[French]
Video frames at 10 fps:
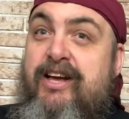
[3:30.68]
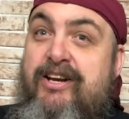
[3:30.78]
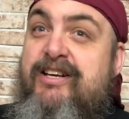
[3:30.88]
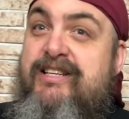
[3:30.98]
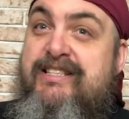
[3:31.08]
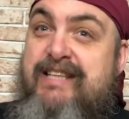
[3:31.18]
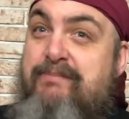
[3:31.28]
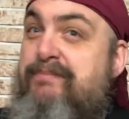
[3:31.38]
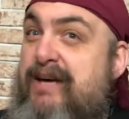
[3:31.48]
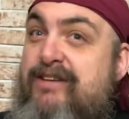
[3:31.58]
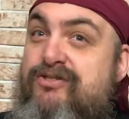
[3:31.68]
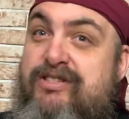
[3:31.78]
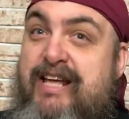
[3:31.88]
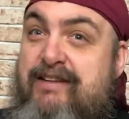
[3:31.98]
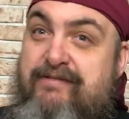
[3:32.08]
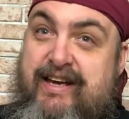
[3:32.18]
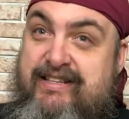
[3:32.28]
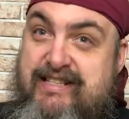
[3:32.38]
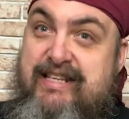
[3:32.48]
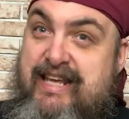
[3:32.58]
Là, ça me prend du temps à faire
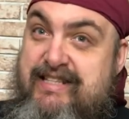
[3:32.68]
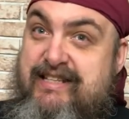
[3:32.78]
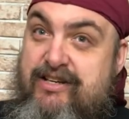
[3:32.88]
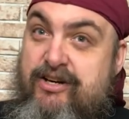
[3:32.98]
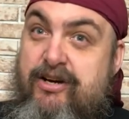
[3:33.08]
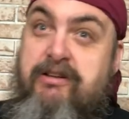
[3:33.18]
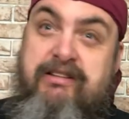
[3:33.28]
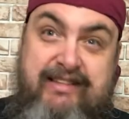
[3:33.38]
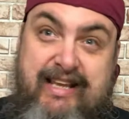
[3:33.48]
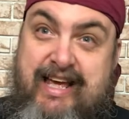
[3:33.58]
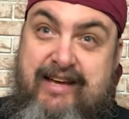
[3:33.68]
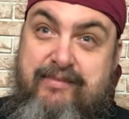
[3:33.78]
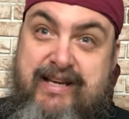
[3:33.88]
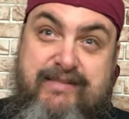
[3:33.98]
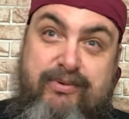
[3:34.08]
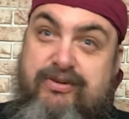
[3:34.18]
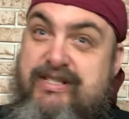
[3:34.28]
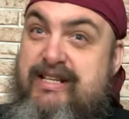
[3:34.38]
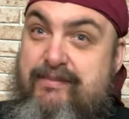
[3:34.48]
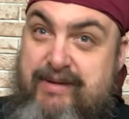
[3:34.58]
ces niaiseries-là clairement, c'est pas
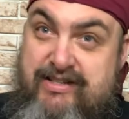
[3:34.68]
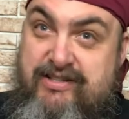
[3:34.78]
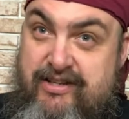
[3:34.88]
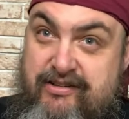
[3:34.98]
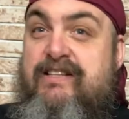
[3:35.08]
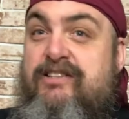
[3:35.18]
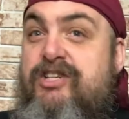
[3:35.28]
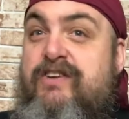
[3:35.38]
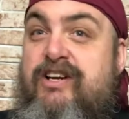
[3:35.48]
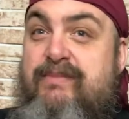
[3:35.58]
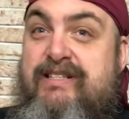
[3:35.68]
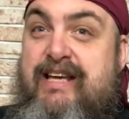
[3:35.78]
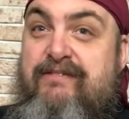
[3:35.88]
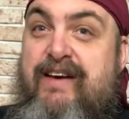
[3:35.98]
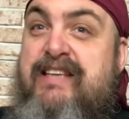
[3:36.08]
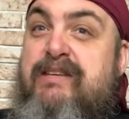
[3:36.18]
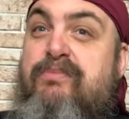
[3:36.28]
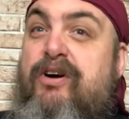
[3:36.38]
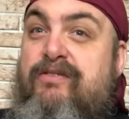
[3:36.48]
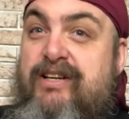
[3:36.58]
utile à personne. Et ce que je vais commencer à faire, c'est
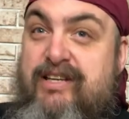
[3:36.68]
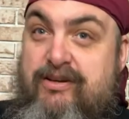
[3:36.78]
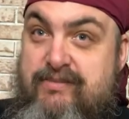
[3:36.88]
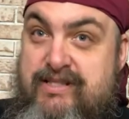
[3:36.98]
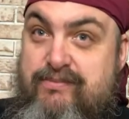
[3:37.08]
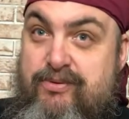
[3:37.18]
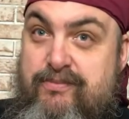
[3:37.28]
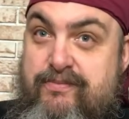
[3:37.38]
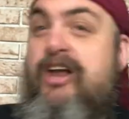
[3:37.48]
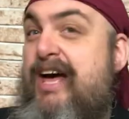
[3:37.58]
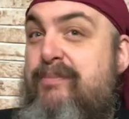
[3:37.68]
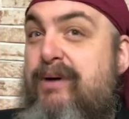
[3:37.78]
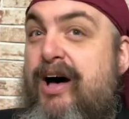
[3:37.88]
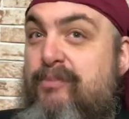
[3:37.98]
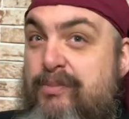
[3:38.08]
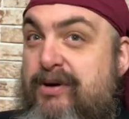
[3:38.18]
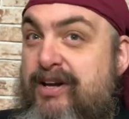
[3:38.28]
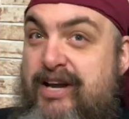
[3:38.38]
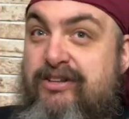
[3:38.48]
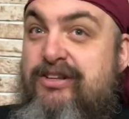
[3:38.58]
provoquer un petit peu. Le rapport me
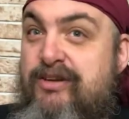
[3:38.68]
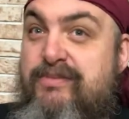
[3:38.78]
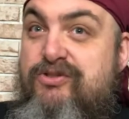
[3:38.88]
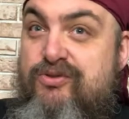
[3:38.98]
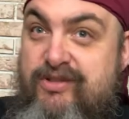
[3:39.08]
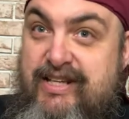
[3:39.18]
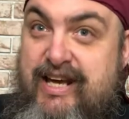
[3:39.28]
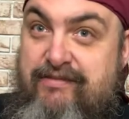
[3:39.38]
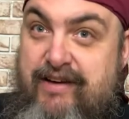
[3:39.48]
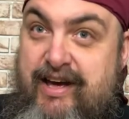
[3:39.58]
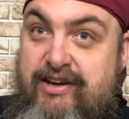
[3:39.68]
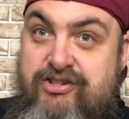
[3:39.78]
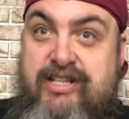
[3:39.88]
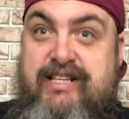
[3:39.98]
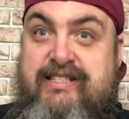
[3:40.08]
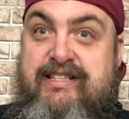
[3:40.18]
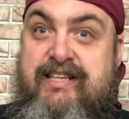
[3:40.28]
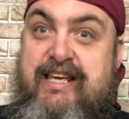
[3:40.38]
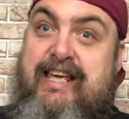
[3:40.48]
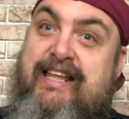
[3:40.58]
prenait une demi-journée à faire, j'ai
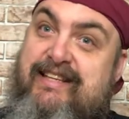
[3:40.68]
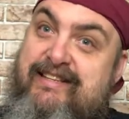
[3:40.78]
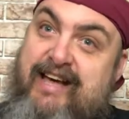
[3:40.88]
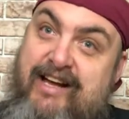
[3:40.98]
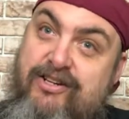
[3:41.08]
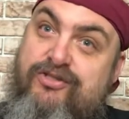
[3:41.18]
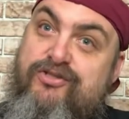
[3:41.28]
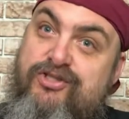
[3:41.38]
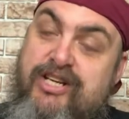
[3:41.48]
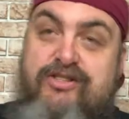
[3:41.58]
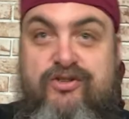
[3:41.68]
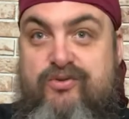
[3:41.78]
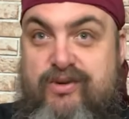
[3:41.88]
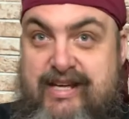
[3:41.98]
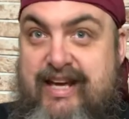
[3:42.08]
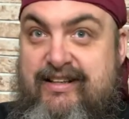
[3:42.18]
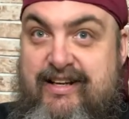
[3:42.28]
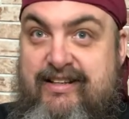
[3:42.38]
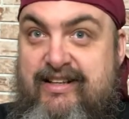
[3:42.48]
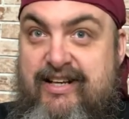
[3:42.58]
décidé, dans le sujet du courriel
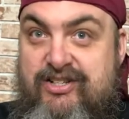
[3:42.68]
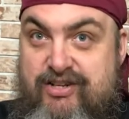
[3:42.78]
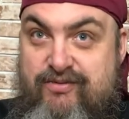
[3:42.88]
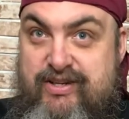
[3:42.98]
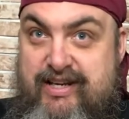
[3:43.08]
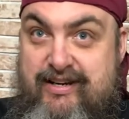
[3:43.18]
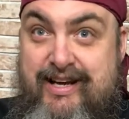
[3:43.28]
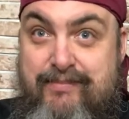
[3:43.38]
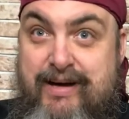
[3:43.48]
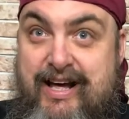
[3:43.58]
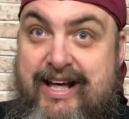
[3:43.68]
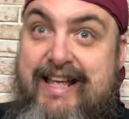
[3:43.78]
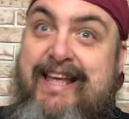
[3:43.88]
dans lequel j'envoyais le rapport,